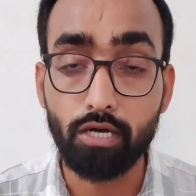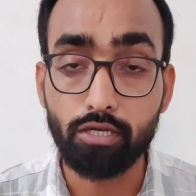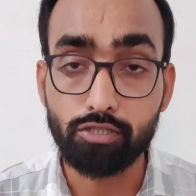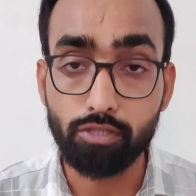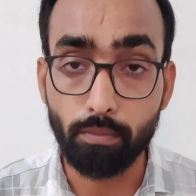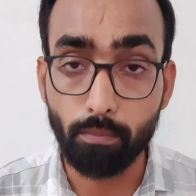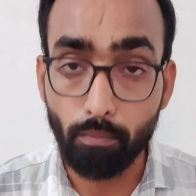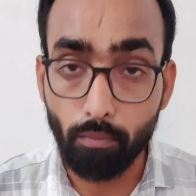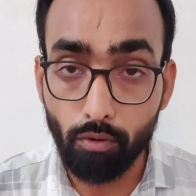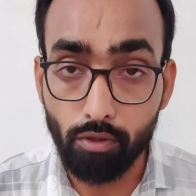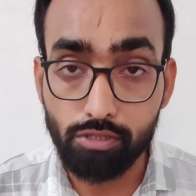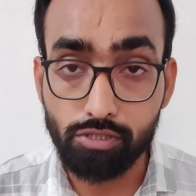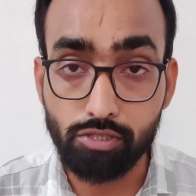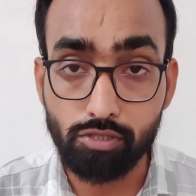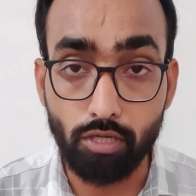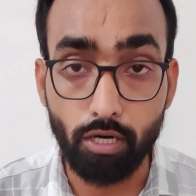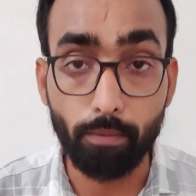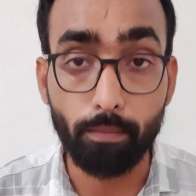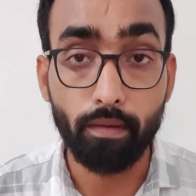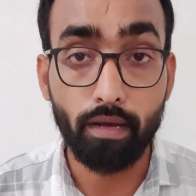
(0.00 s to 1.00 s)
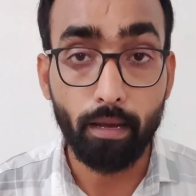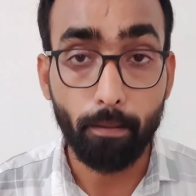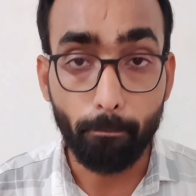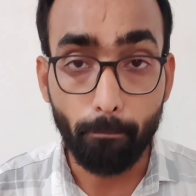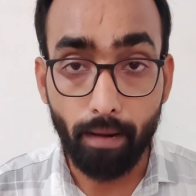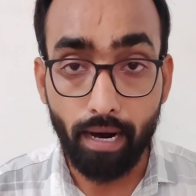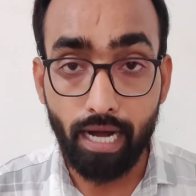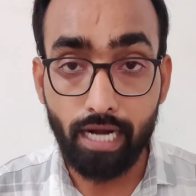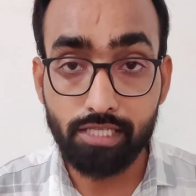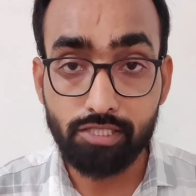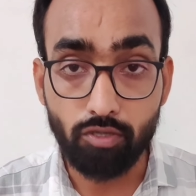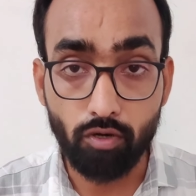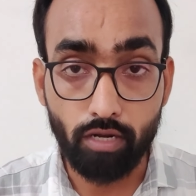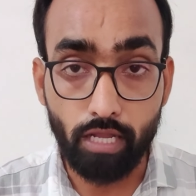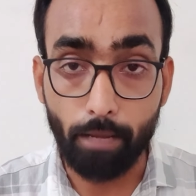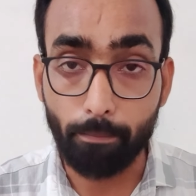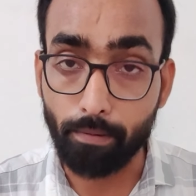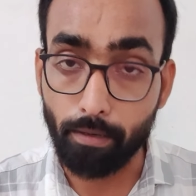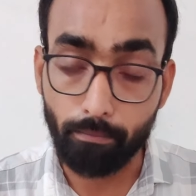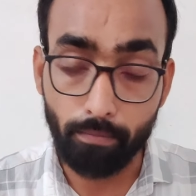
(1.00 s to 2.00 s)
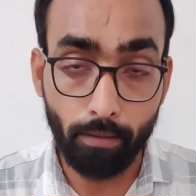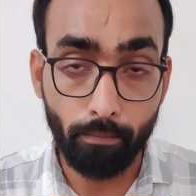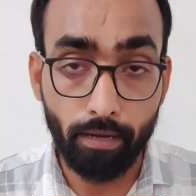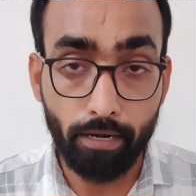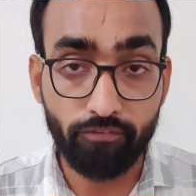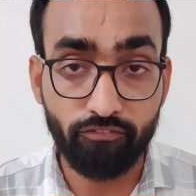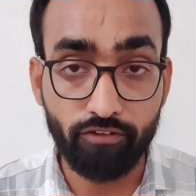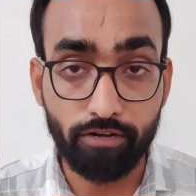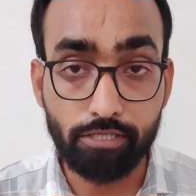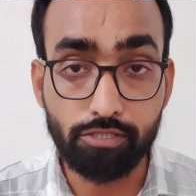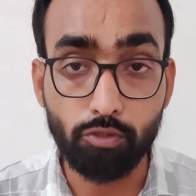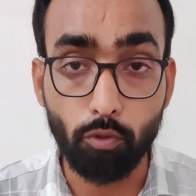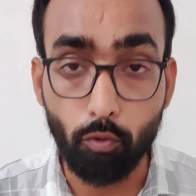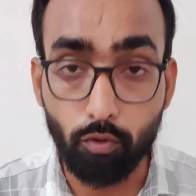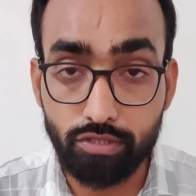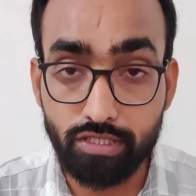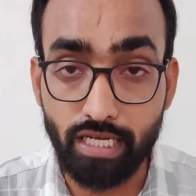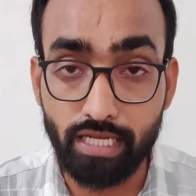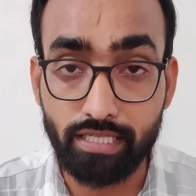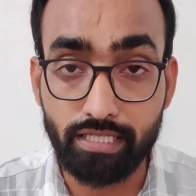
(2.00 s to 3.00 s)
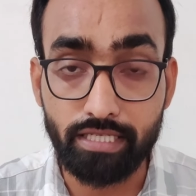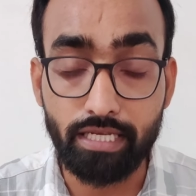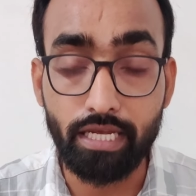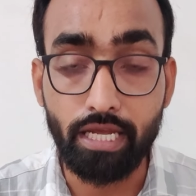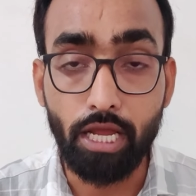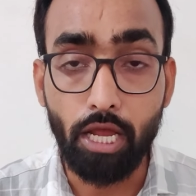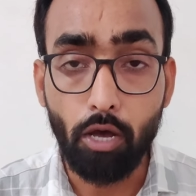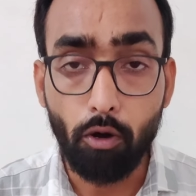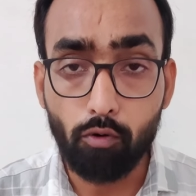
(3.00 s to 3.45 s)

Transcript: जो मोस्ट ऑफ मार्च और अप्रैल में हमारी फिनिश हो जाती है